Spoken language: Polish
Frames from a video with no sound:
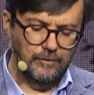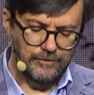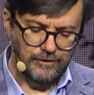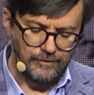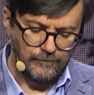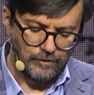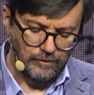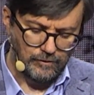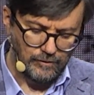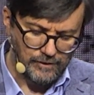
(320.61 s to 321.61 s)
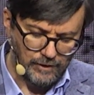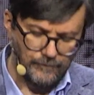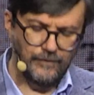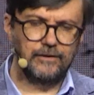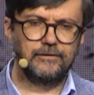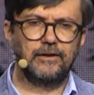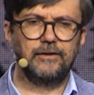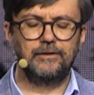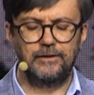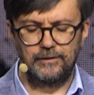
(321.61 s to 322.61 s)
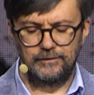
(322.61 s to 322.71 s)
przeciwko konsekwentnej